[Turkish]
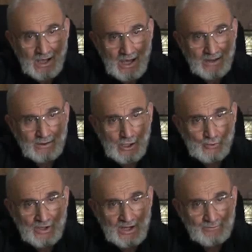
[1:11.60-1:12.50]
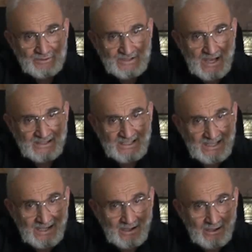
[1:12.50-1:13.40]
Allahu Teala
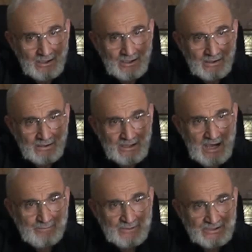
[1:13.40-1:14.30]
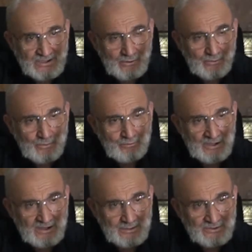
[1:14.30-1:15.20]
bizatihi ne yapmıştır?
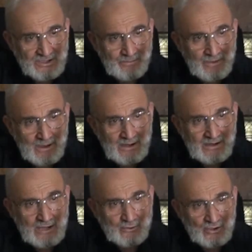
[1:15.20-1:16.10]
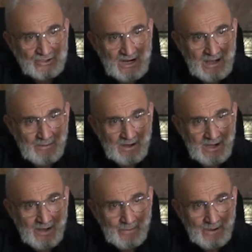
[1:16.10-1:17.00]
Bildirmiştim. Ne diyor Cenab-ı
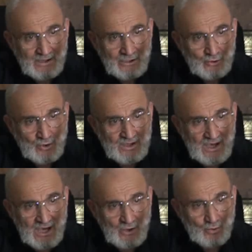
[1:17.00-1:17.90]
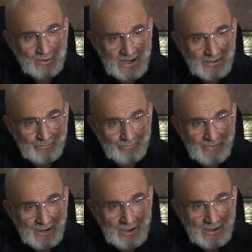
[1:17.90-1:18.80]
Allah? Diyor ki ey kullarım
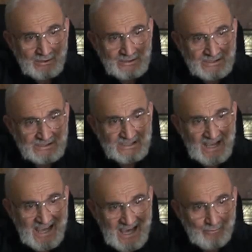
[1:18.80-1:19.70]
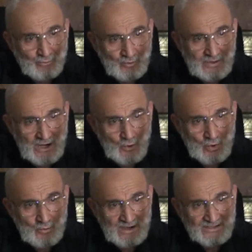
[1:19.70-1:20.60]
siz eğer bunlara
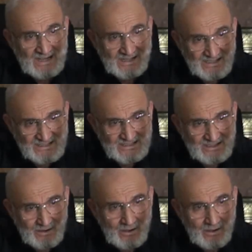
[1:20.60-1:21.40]
uymazsanız